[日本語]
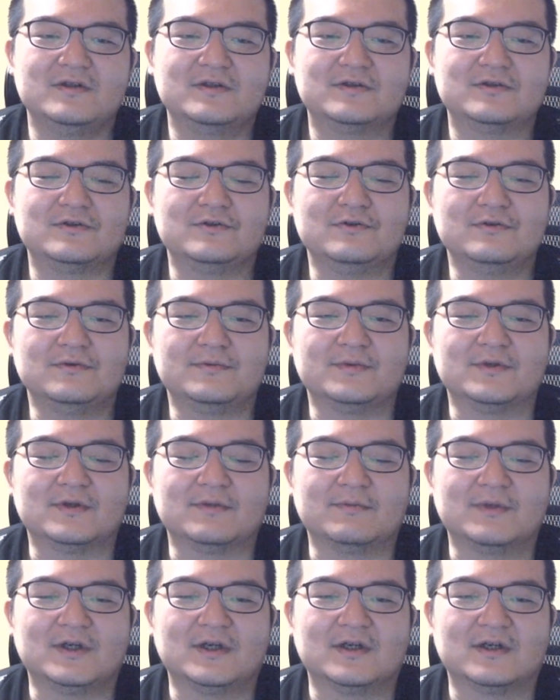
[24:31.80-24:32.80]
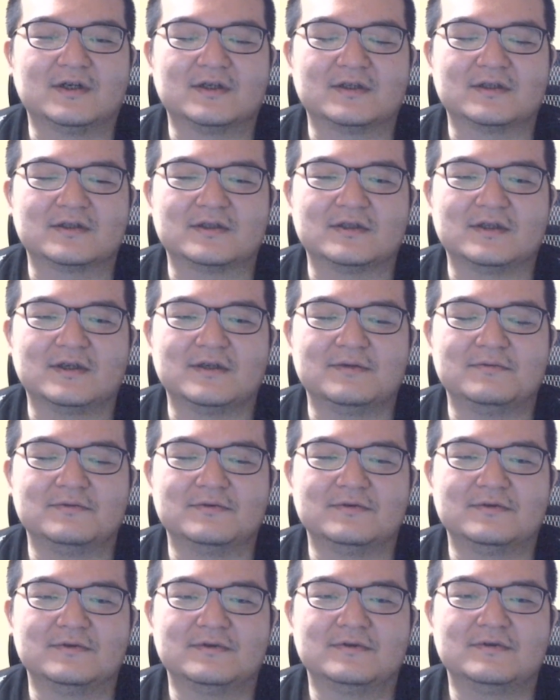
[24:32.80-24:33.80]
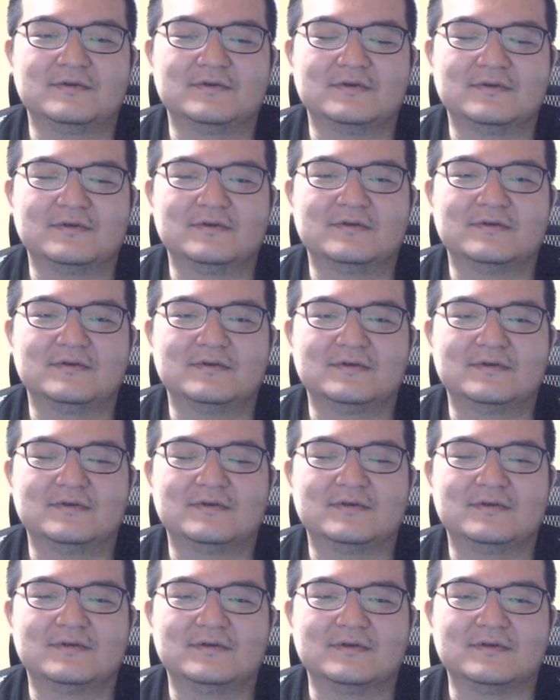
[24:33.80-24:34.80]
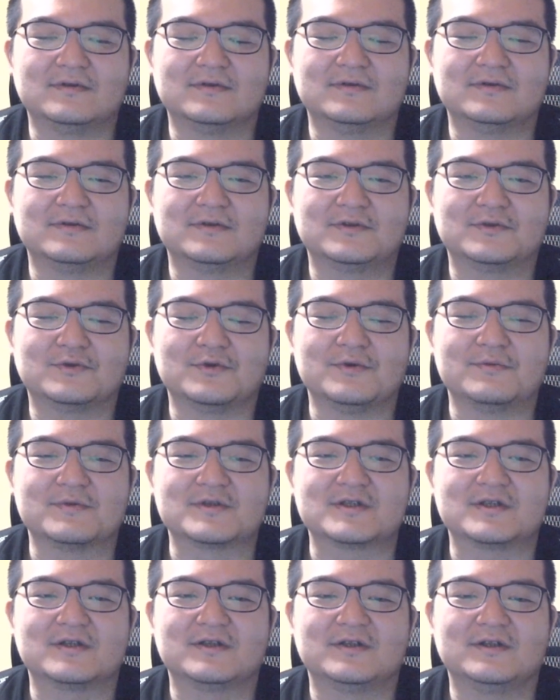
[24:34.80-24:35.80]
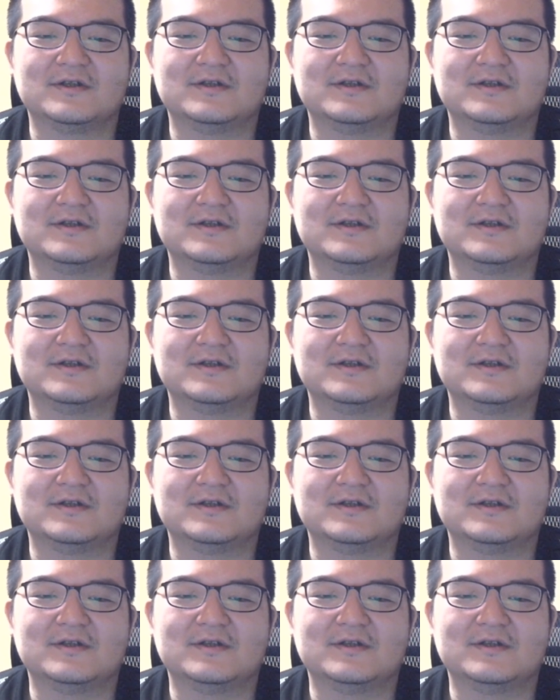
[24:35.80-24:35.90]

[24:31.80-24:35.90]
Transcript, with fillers: 土曜日はまあ、だいぶ、うん、人いましたね。